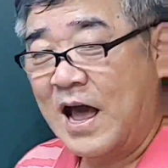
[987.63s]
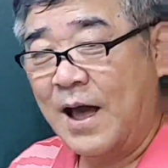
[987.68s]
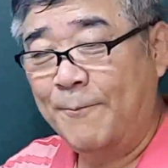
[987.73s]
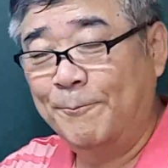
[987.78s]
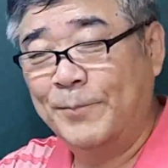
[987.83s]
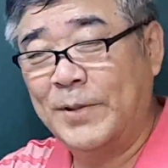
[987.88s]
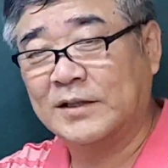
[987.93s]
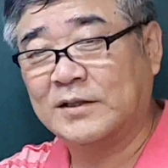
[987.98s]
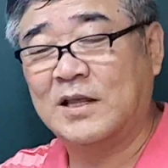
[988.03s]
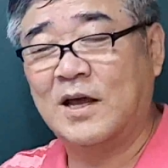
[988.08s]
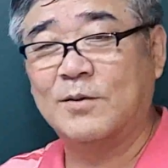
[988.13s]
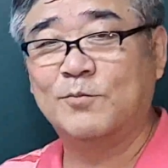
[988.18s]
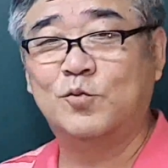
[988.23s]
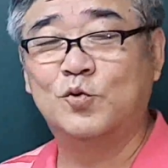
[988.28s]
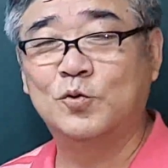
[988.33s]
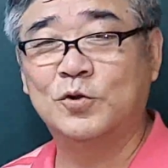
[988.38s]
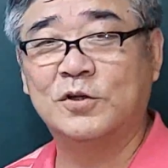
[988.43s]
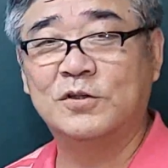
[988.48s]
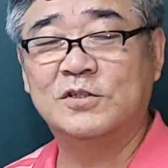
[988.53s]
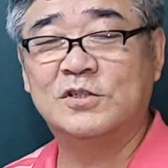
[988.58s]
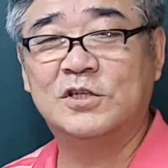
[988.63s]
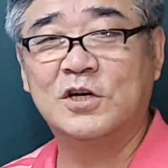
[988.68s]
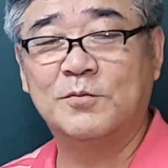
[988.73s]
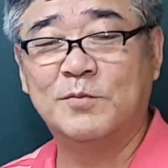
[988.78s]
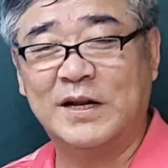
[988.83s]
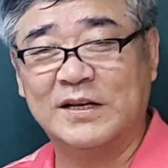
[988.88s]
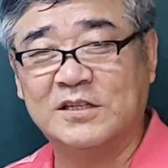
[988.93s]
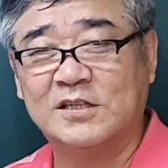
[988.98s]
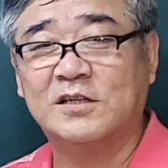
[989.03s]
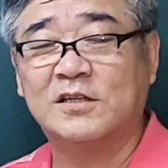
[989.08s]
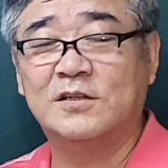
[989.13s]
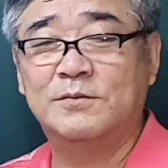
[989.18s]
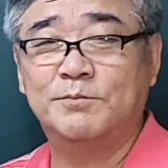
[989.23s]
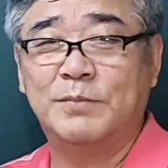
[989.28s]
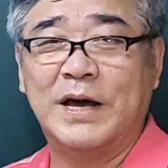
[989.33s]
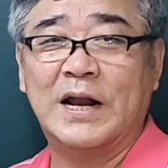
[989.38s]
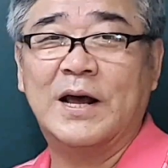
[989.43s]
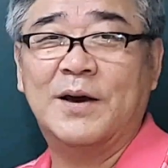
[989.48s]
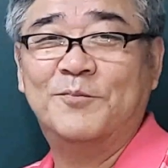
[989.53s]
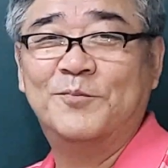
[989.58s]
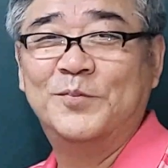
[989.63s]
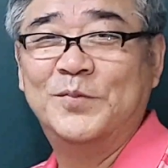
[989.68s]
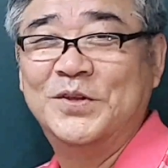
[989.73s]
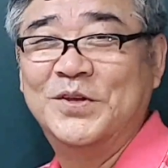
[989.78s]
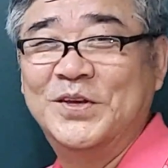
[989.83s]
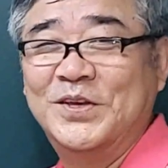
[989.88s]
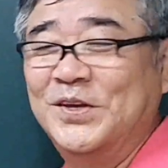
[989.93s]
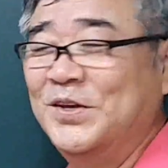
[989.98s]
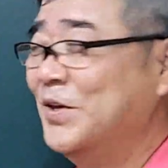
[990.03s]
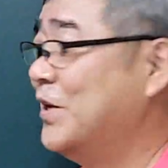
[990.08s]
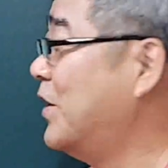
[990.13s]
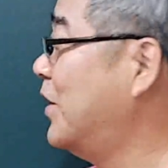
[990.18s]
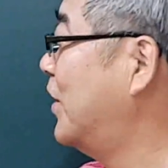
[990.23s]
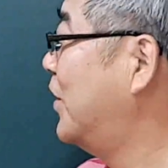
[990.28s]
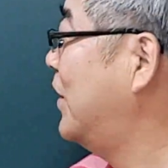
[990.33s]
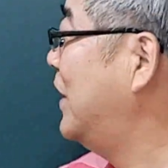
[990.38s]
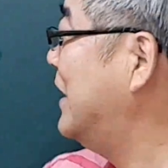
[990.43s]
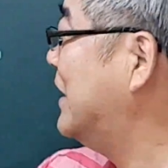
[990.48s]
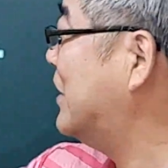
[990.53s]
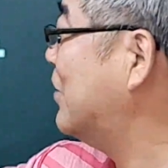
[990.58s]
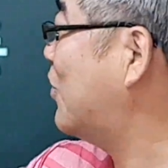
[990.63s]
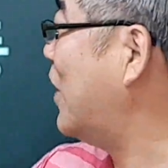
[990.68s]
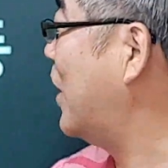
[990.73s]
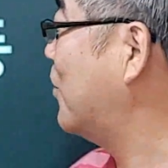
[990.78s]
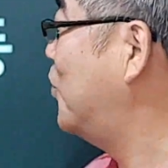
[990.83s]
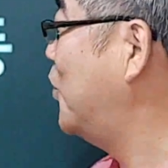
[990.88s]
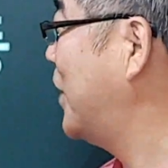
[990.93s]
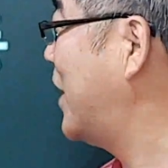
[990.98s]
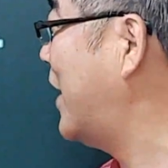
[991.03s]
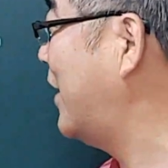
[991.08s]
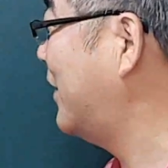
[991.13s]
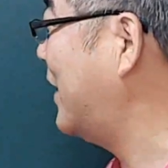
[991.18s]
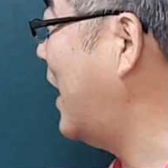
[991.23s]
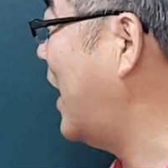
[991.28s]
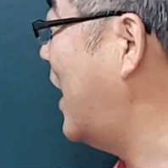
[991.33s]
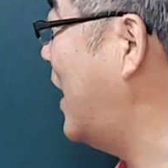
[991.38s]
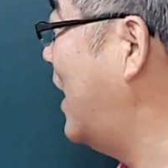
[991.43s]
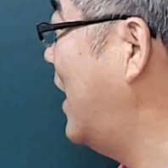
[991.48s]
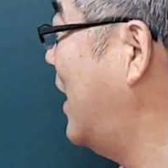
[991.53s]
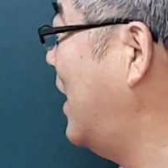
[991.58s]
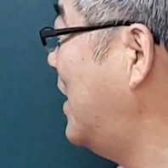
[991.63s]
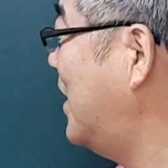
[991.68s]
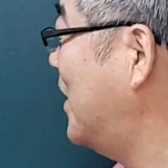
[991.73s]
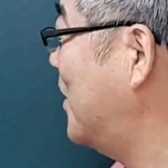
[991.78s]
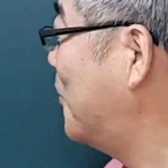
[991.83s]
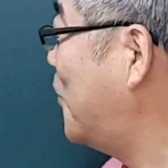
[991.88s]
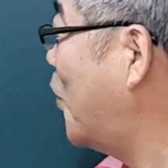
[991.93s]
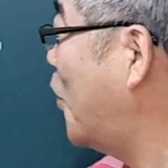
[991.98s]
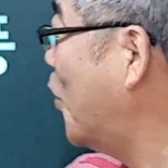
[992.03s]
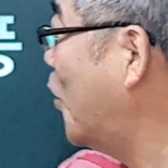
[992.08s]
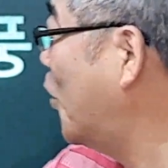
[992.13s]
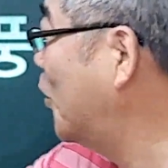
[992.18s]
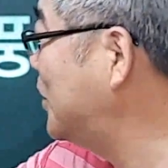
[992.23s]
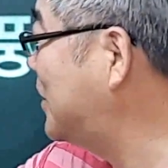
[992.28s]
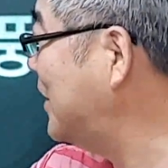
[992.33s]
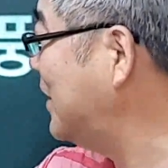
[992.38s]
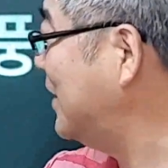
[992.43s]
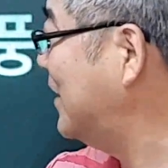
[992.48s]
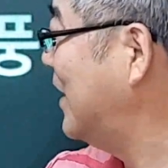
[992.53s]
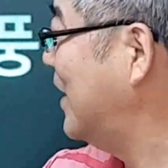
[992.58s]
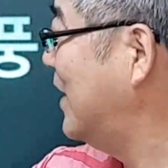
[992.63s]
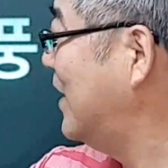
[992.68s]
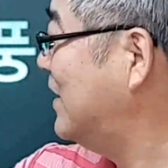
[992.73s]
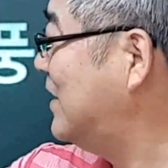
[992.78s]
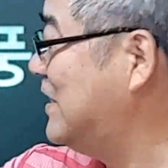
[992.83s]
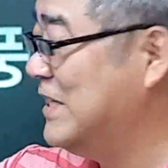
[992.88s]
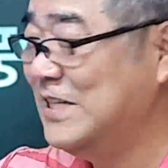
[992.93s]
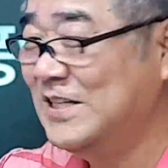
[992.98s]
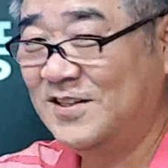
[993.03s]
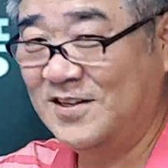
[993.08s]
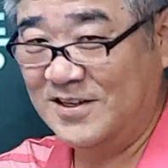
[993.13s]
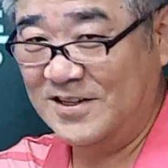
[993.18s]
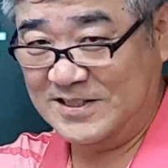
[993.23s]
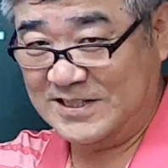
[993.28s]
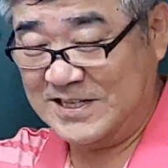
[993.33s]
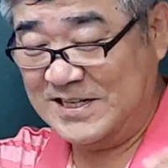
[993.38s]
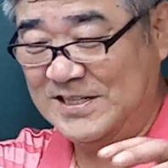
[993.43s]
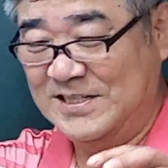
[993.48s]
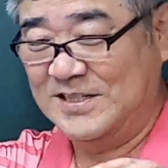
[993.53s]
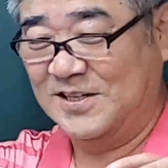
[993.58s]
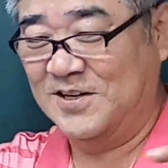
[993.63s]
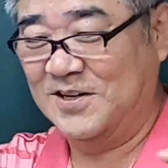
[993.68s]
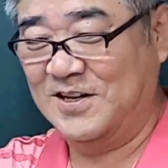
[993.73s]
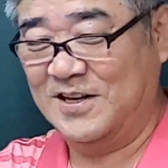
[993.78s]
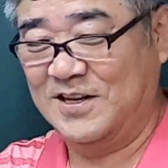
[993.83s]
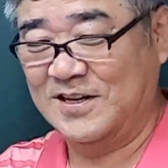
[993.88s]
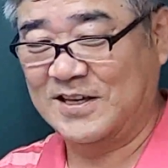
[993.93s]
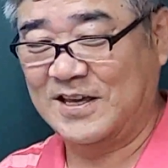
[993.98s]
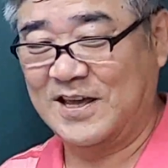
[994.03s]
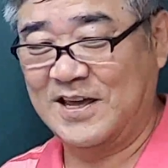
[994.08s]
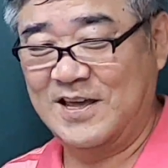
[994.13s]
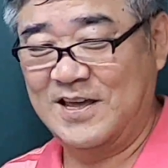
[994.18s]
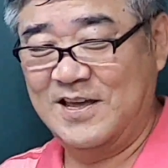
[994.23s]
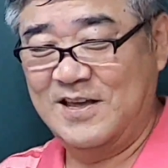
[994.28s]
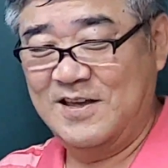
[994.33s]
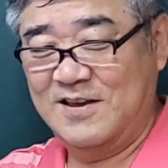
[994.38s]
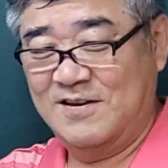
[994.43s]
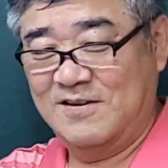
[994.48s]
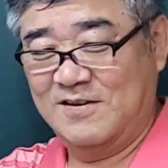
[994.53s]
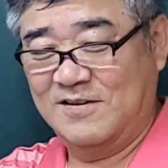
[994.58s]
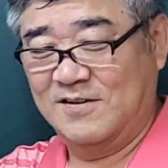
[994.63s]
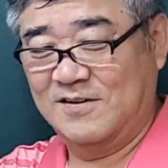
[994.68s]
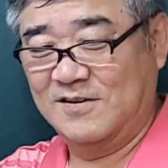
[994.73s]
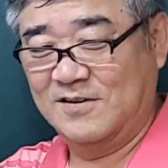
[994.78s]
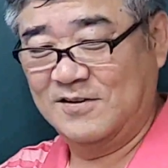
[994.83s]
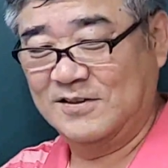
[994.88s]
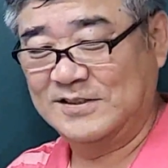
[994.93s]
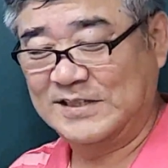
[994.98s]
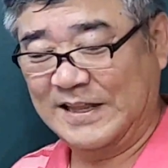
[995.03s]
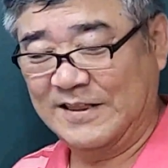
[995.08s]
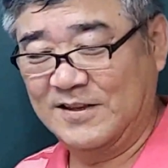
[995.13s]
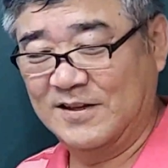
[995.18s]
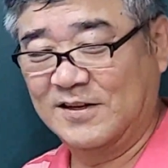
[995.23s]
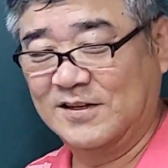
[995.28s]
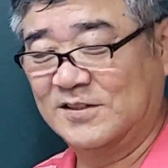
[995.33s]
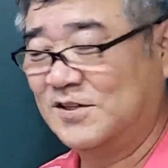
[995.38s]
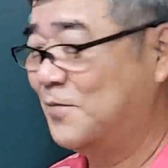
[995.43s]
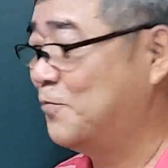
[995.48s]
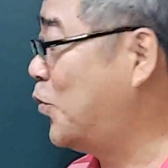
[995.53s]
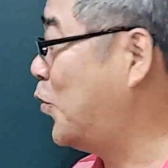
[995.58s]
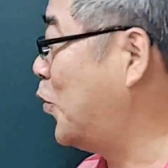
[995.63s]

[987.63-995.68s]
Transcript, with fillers: 한바탕 부는 정말 큰 바람, 어, 일진 광풍이라 한다. 포진, 진을, 진지를 이렇게, 어, 쌓는 것을